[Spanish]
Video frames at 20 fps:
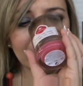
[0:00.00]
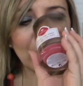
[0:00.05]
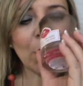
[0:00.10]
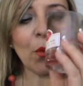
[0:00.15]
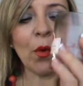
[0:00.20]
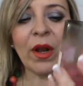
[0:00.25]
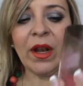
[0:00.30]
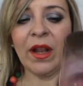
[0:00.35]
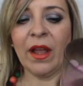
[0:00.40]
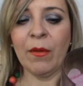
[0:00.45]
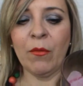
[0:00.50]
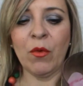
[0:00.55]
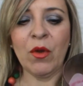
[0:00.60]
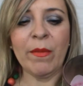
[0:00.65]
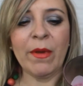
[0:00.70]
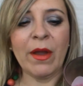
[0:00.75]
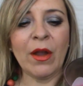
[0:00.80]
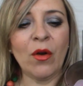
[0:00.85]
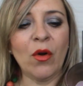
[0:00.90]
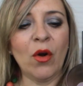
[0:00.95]
huele
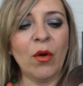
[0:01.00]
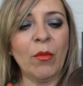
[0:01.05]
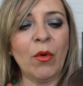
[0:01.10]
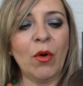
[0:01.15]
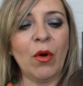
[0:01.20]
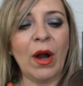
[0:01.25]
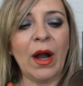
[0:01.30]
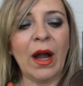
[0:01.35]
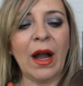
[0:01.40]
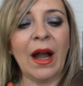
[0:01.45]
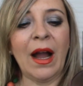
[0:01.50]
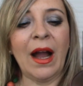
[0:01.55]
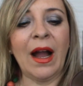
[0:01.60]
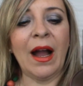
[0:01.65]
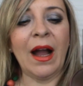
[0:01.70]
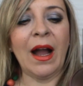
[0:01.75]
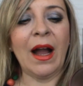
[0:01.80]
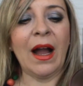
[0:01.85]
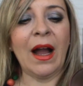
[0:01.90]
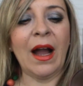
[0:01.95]
muy bien como
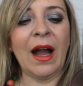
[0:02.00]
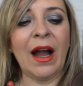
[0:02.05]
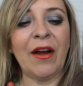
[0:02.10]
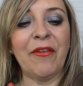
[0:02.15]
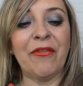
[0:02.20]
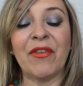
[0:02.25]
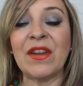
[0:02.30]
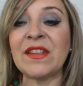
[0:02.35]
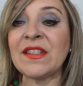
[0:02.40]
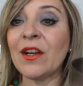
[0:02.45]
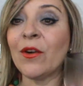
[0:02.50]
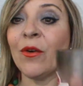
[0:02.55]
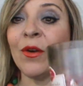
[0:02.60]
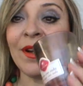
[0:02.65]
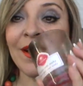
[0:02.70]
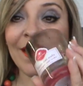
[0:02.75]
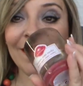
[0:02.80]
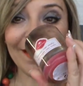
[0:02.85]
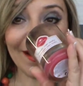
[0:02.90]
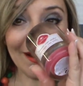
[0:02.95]
a, fresa
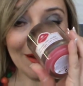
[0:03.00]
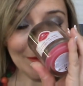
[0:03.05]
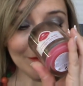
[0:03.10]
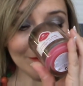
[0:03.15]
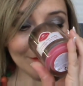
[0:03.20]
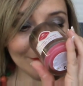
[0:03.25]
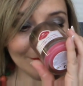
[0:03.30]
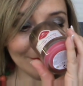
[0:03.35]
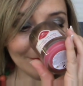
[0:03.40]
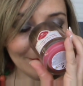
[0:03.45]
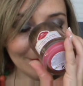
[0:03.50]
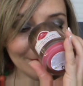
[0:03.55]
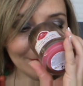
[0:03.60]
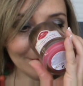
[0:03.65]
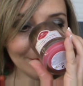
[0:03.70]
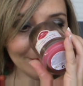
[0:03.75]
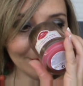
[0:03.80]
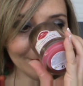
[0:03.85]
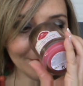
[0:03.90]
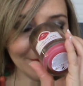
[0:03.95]
con nata,
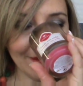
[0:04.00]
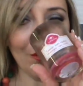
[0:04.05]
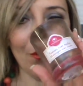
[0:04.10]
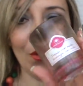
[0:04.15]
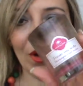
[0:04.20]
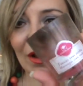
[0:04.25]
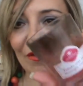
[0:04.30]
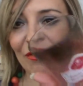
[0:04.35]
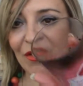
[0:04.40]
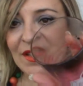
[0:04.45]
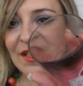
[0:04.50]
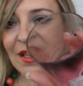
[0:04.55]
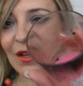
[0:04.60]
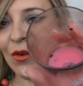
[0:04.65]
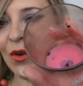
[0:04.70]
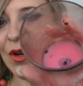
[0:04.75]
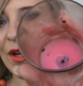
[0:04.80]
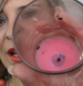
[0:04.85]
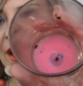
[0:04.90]
y huele a fresa con